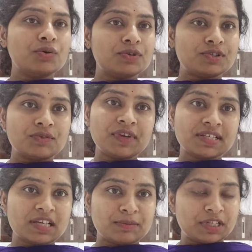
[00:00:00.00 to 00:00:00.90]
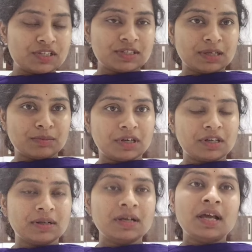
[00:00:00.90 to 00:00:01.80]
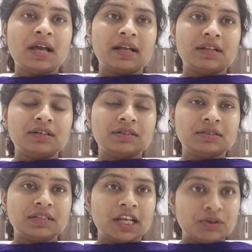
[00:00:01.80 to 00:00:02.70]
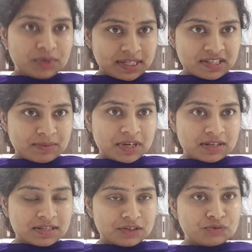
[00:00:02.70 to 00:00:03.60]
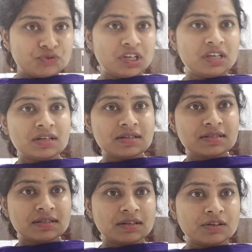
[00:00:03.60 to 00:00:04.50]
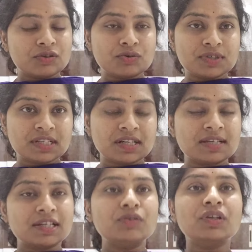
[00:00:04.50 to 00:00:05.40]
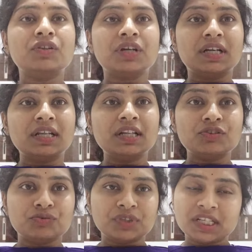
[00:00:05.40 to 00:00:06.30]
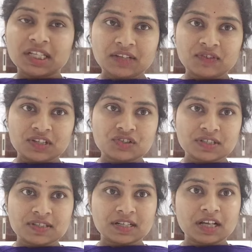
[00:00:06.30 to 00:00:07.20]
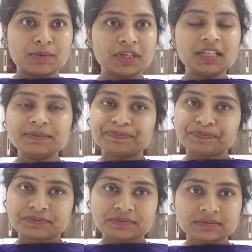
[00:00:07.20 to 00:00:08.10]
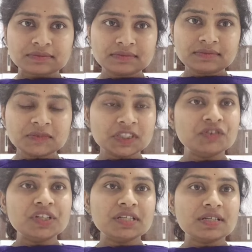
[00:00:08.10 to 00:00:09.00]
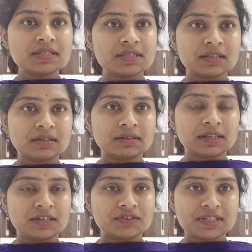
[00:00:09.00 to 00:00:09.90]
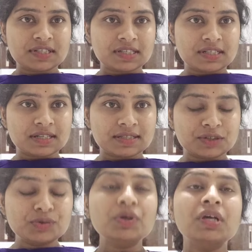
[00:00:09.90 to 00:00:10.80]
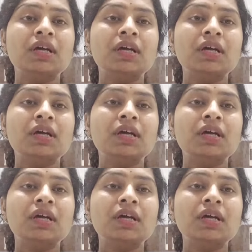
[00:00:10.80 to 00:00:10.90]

కోర్స్ ఆఫ్ ఎగ్జామినేషన్ అనమాట నేను ఎగ్జామ్ రాశాను త్రీ ఇయర్స్ కోర్స్కి రాశాను ఎందుకంటే నేను డిగ్రీ ఫినిష్ చేశాను కాబట్టి త్రీ ఇయర్స్ ఎంట్రన్స్ టెస్ట్ రాశాను